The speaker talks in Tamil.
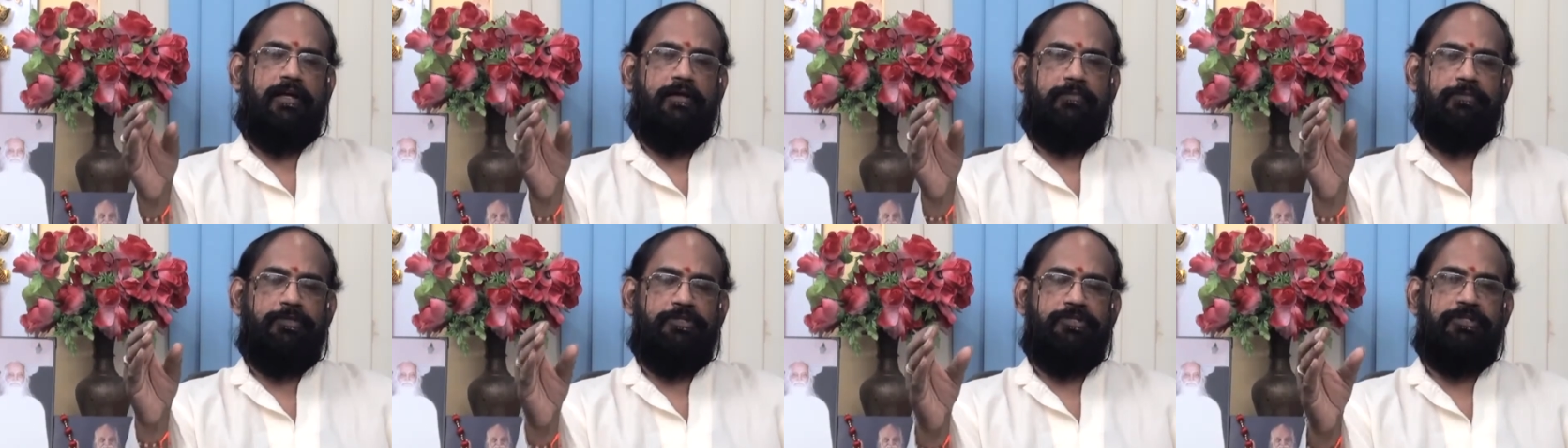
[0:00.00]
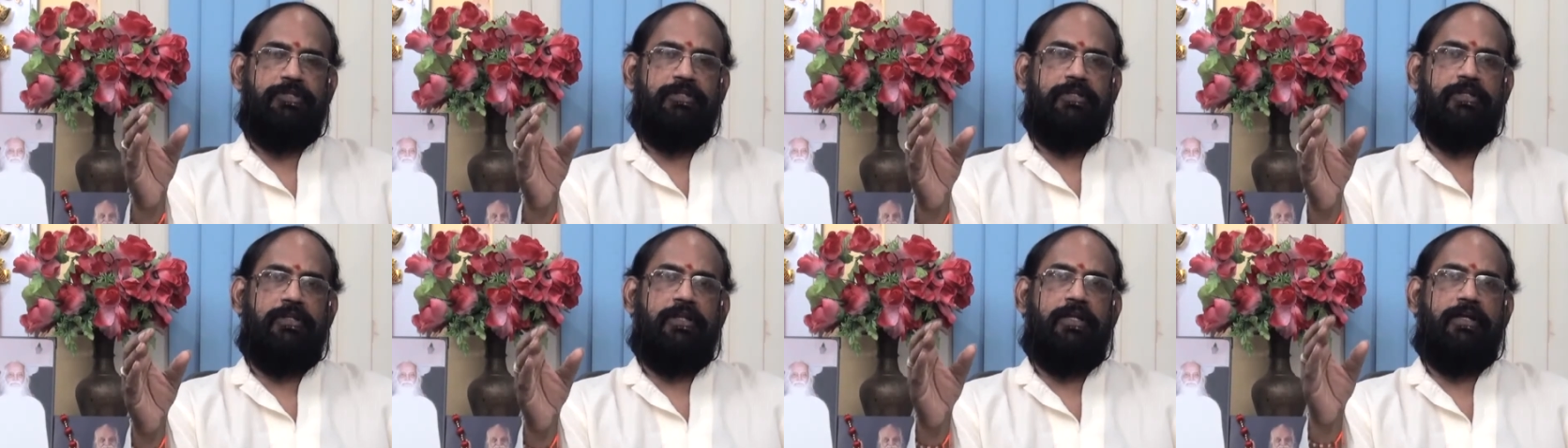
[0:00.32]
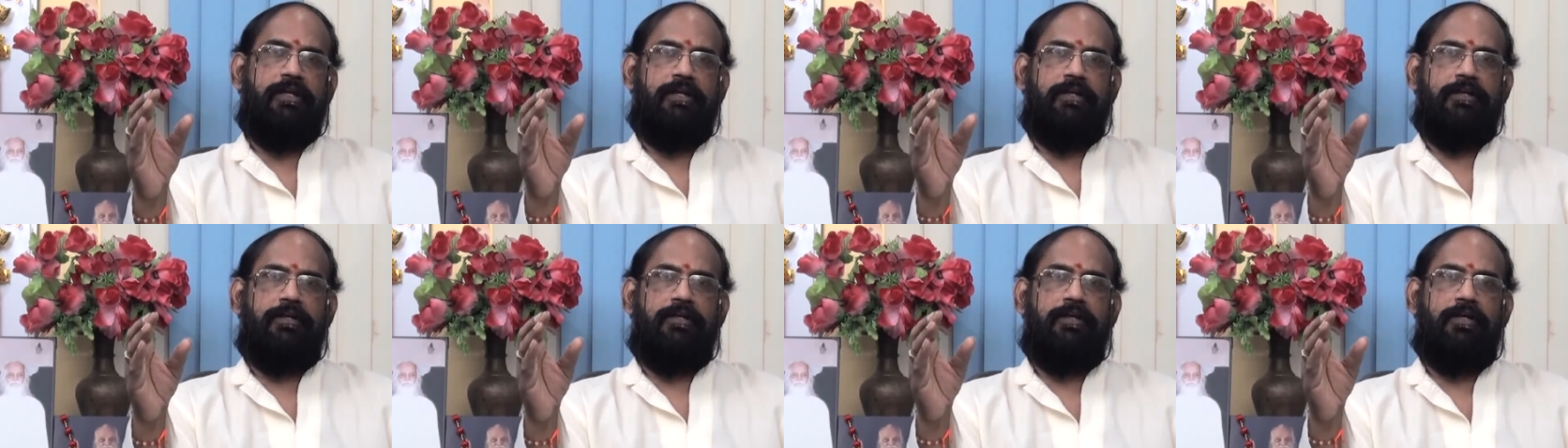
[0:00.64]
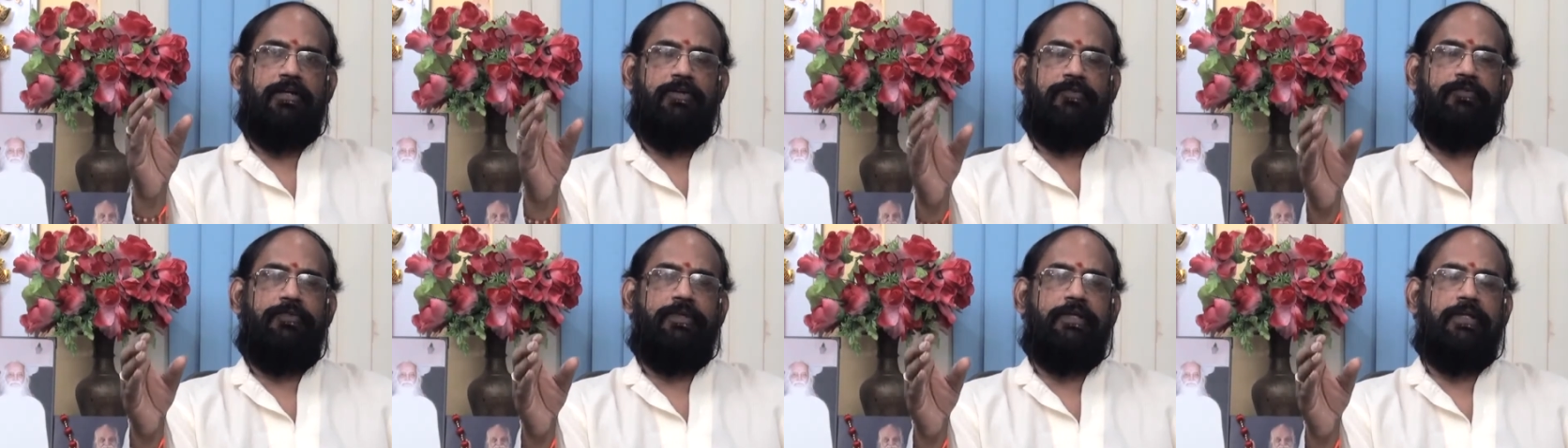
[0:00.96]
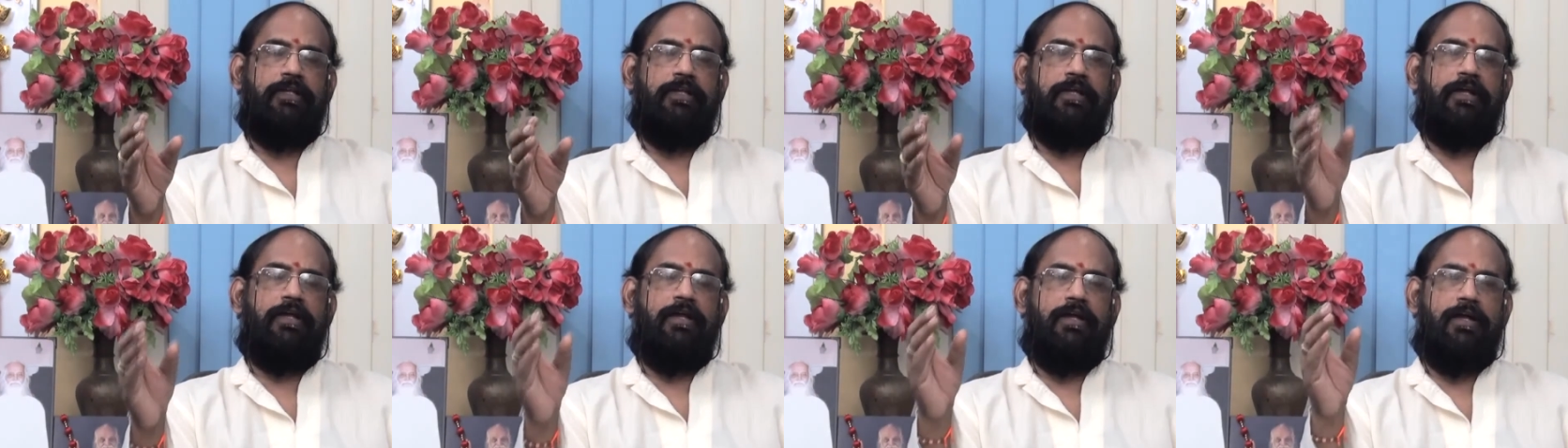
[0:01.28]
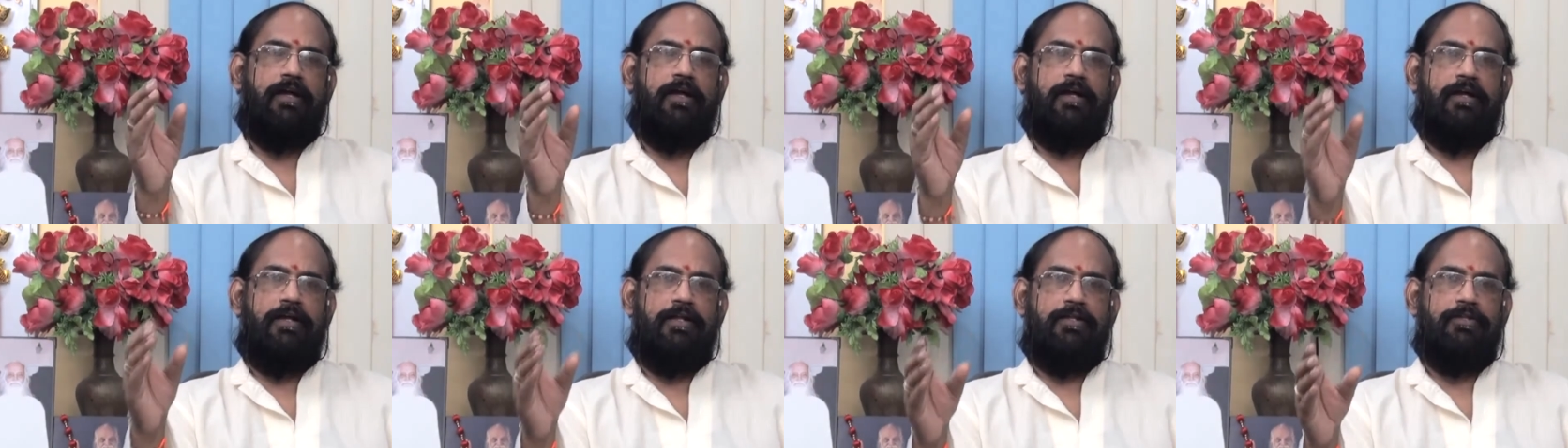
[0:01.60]
மிஷினில் கருவியில்
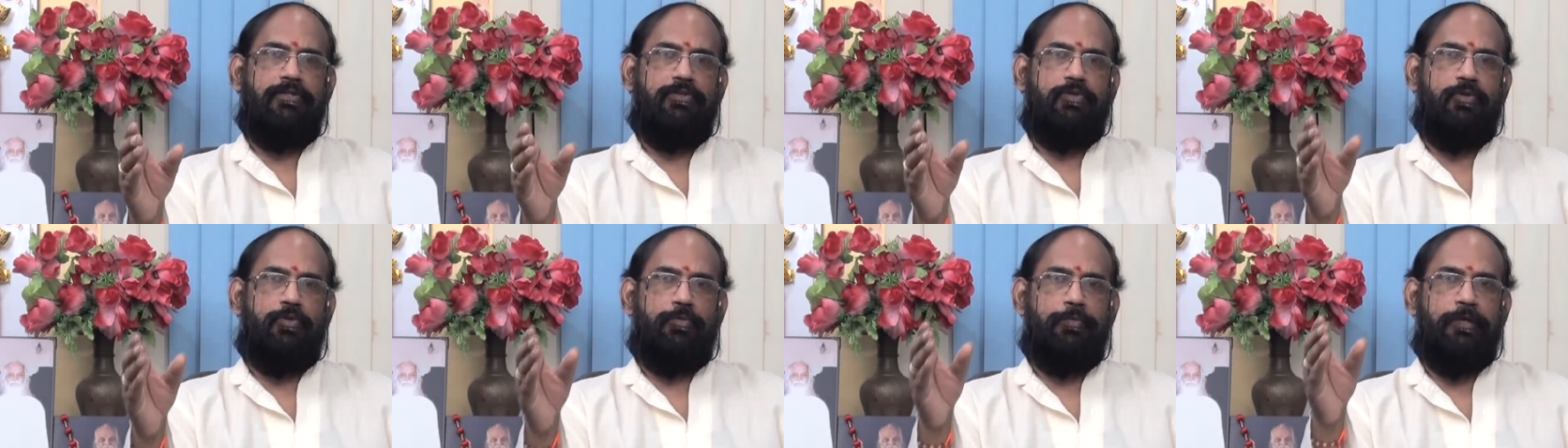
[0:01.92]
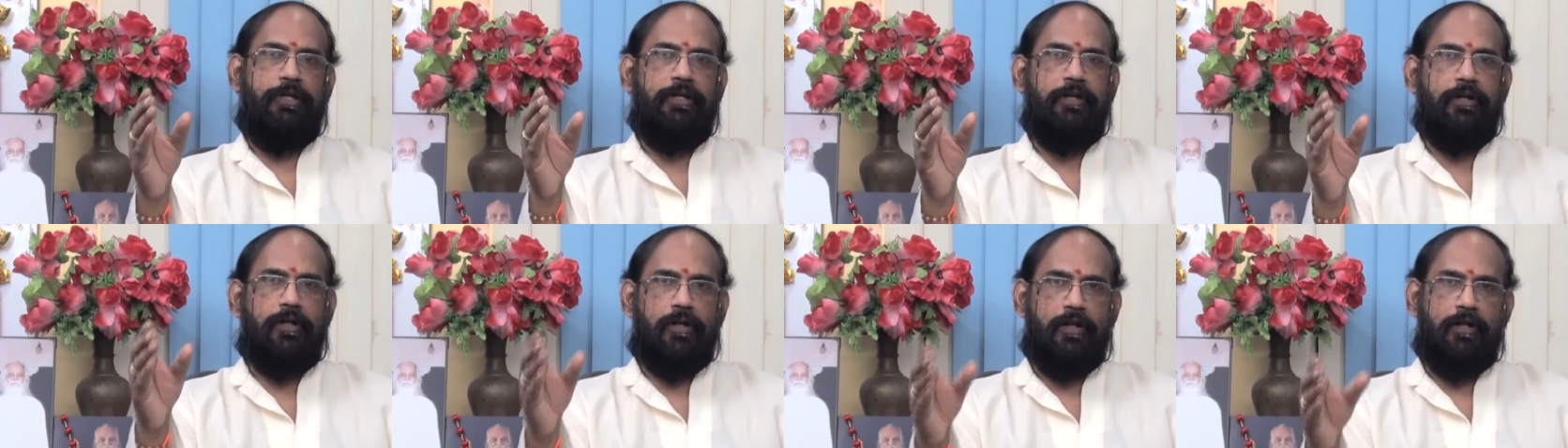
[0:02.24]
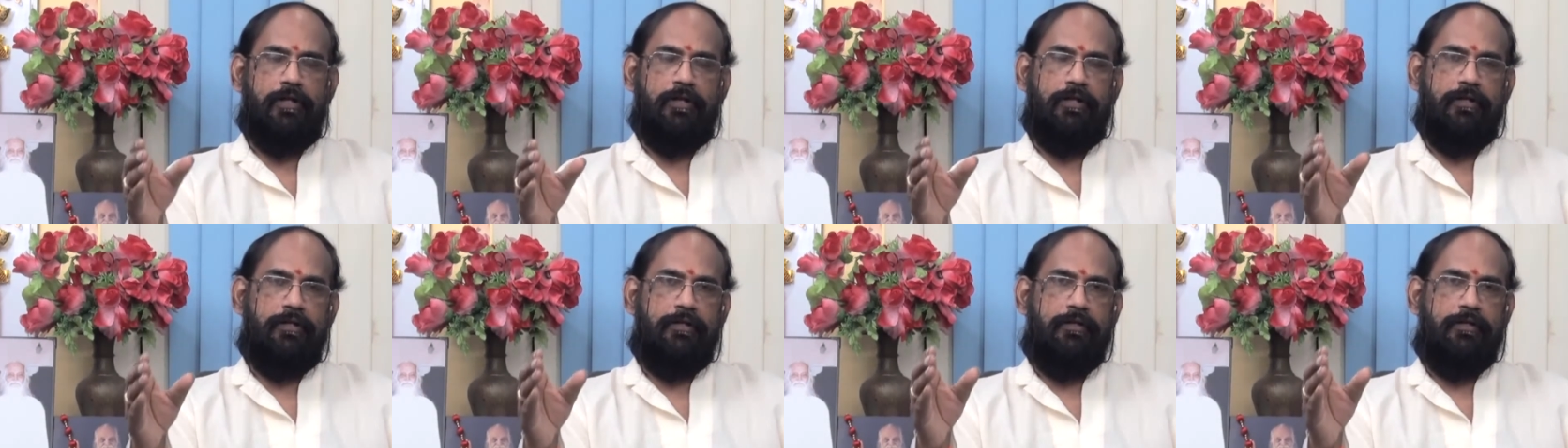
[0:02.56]
அளந்தோம் என்றால்